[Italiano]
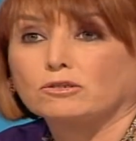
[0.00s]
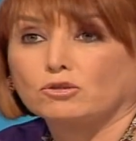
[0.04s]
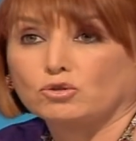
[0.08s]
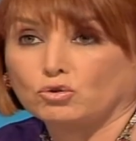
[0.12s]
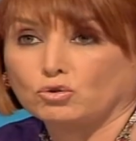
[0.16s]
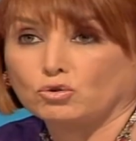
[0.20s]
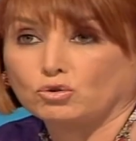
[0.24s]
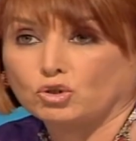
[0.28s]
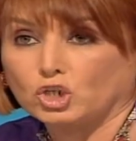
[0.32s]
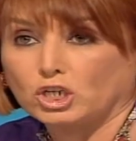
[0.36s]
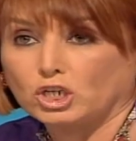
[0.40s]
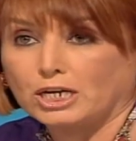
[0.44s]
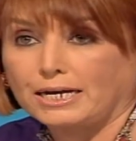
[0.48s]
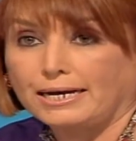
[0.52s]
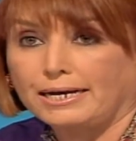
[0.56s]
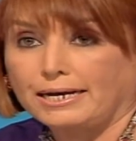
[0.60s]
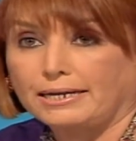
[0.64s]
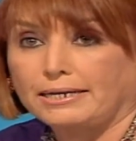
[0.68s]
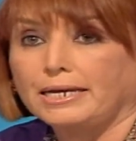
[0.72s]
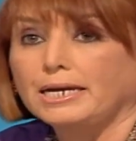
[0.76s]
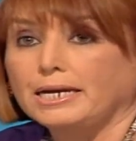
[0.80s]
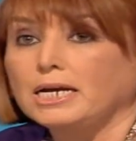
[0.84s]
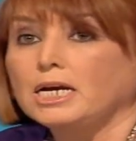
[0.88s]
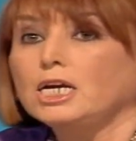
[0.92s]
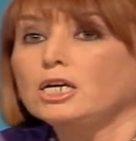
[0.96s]

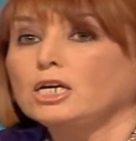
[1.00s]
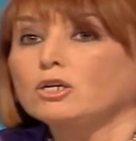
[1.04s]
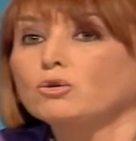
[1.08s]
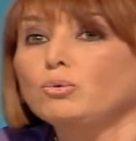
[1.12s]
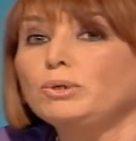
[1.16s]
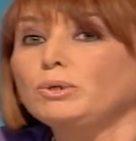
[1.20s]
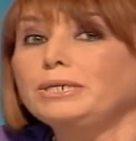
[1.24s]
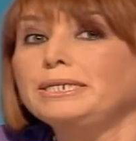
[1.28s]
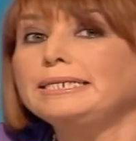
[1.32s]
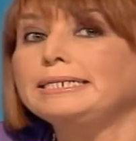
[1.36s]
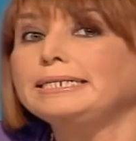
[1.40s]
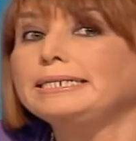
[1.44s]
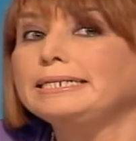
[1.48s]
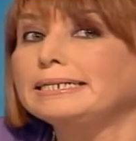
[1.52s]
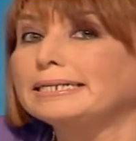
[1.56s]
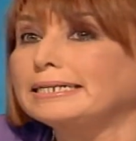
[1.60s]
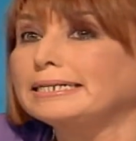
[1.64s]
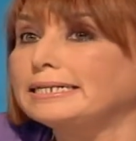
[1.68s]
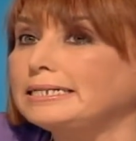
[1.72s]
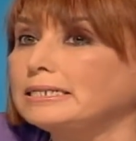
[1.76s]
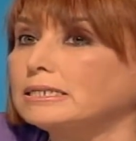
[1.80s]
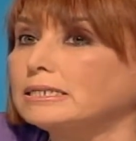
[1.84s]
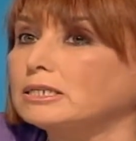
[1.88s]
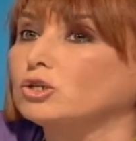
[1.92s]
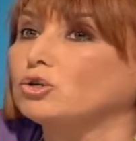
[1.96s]
sociale. Quindi il
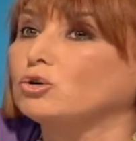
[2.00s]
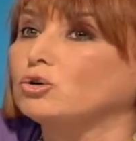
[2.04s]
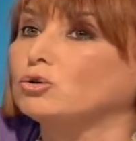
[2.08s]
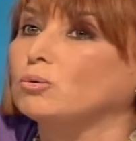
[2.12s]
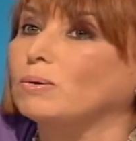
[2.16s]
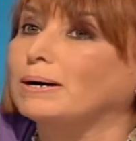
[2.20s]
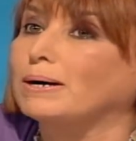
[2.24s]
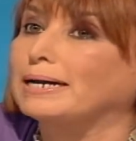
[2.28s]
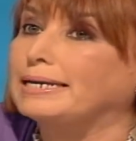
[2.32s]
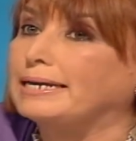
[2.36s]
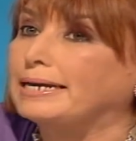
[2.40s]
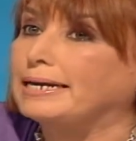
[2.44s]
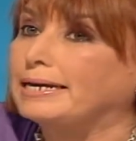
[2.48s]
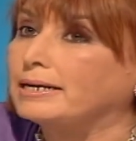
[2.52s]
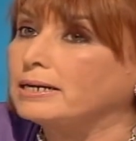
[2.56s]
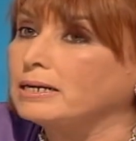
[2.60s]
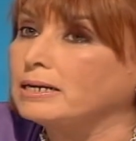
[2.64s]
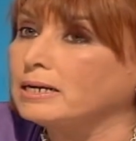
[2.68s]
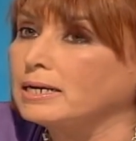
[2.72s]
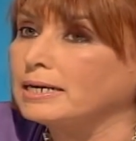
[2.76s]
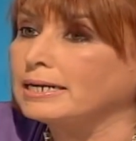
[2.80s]
rischio qual è?